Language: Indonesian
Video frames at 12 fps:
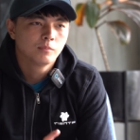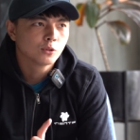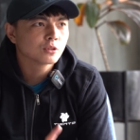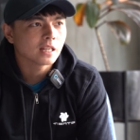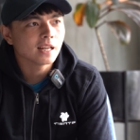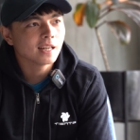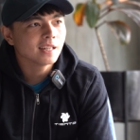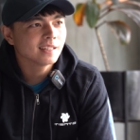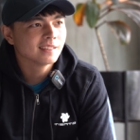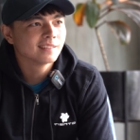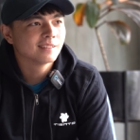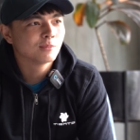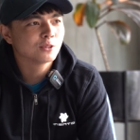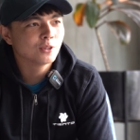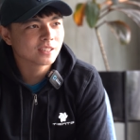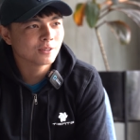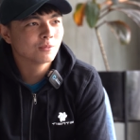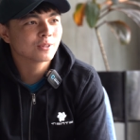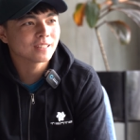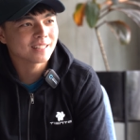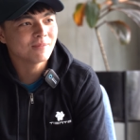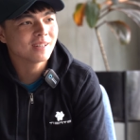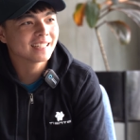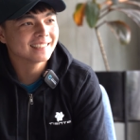berusaha, berjuang sama berusaha
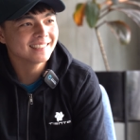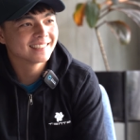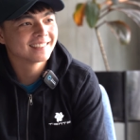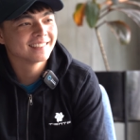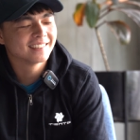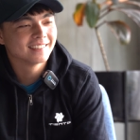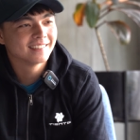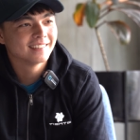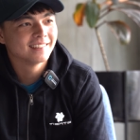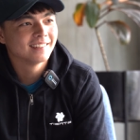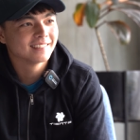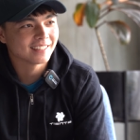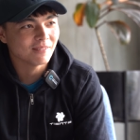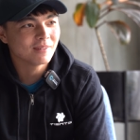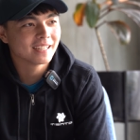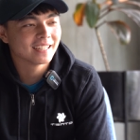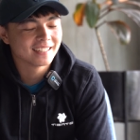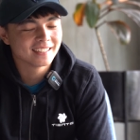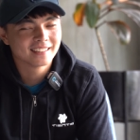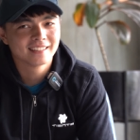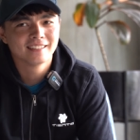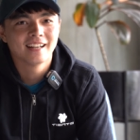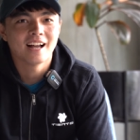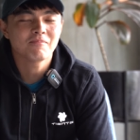sama nggak sih? Sama, sama sih. Sama ya?
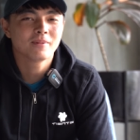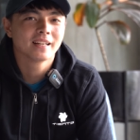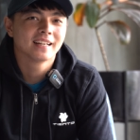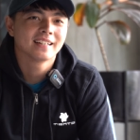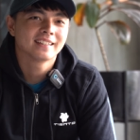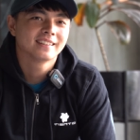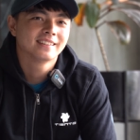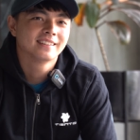Apa ya?